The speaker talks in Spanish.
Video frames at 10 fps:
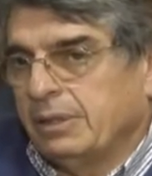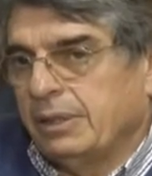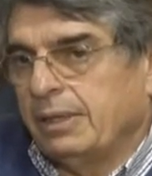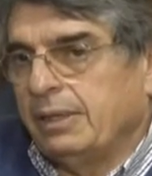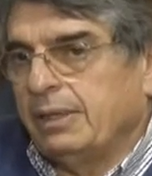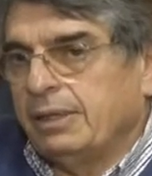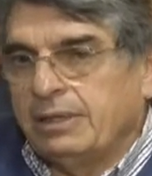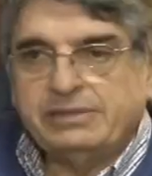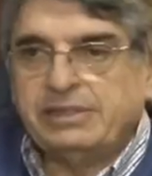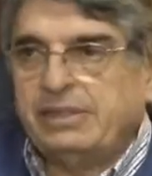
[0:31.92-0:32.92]
eh, de
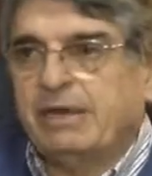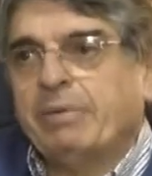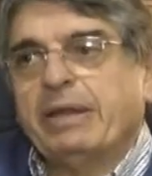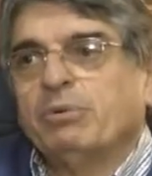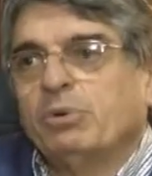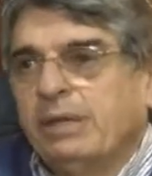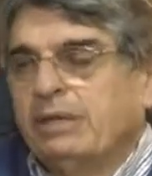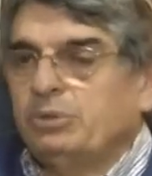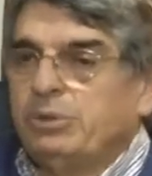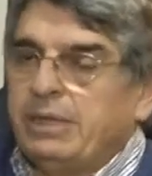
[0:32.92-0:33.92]
15 días para volver a
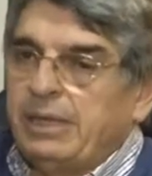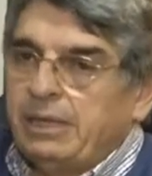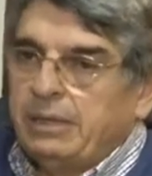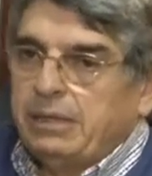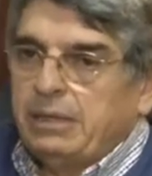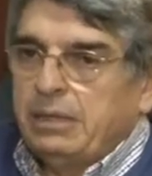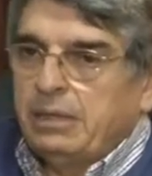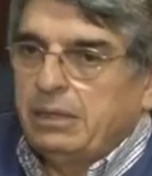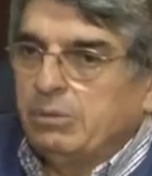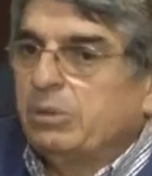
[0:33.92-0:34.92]
estudiar.
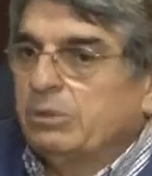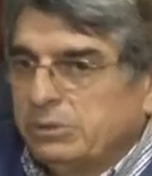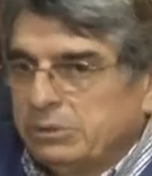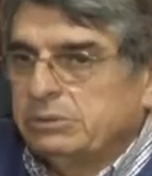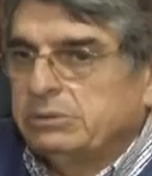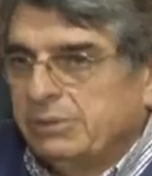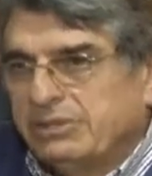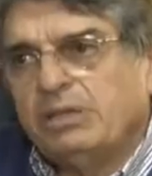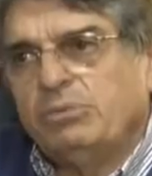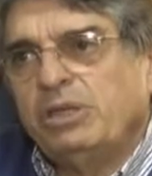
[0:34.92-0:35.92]
Y bueno, va a
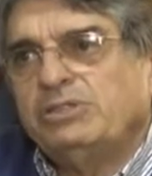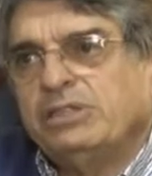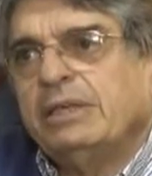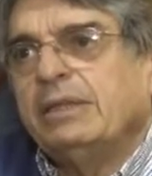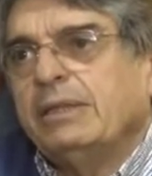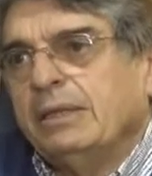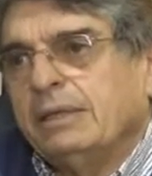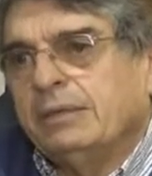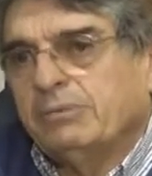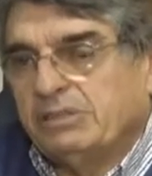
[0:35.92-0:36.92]
ser muy
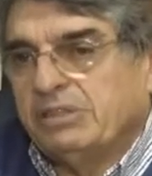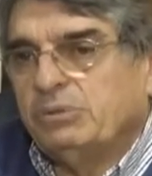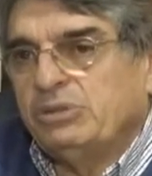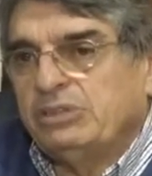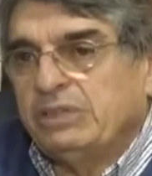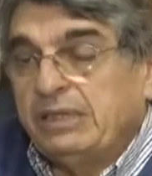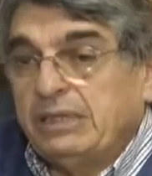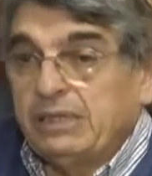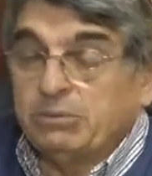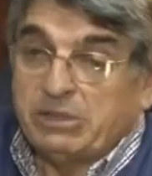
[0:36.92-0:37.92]
exigente, va a ser muy
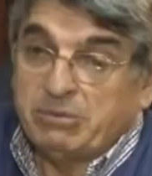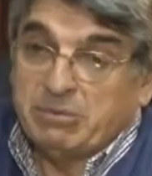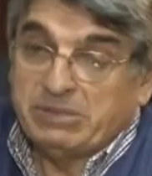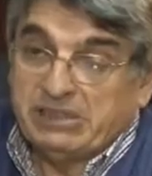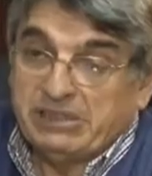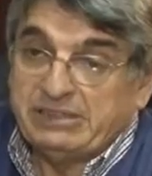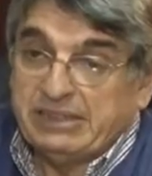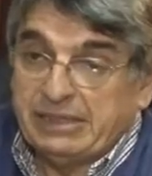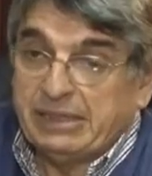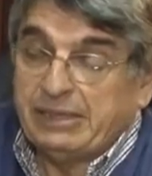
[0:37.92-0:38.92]
exigente, como también va a ser
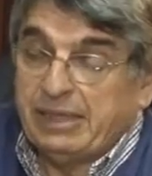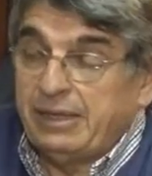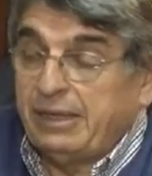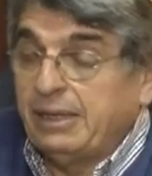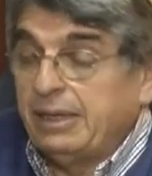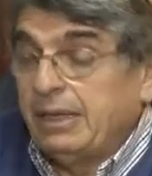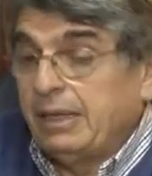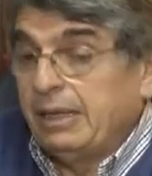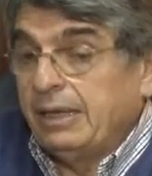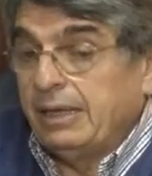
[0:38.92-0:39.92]
exigente
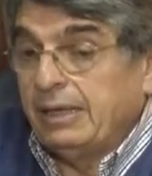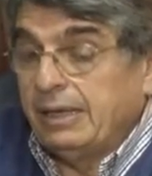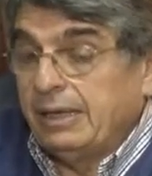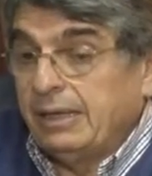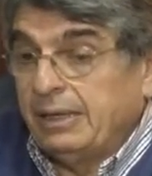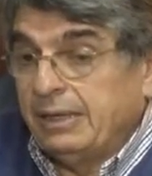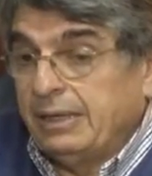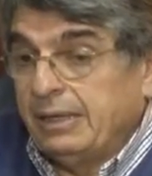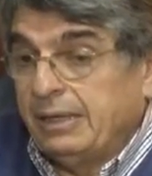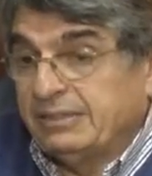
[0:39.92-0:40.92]

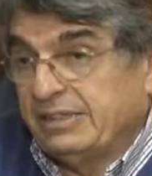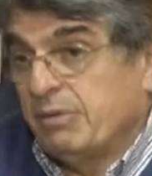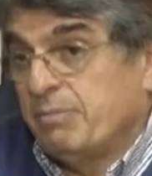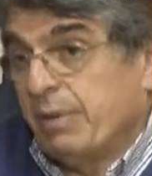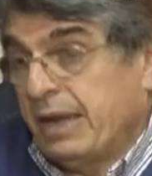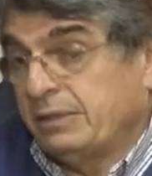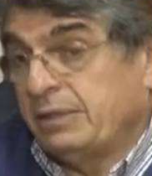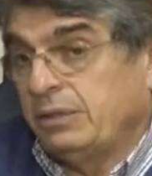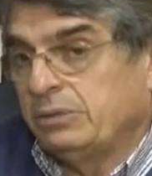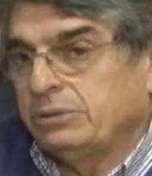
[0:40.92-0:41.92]
el, examen
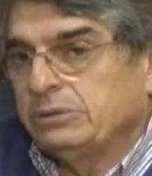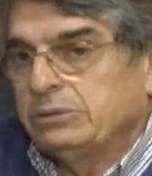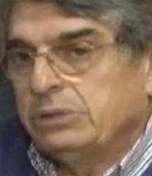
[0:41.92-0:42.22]
práctico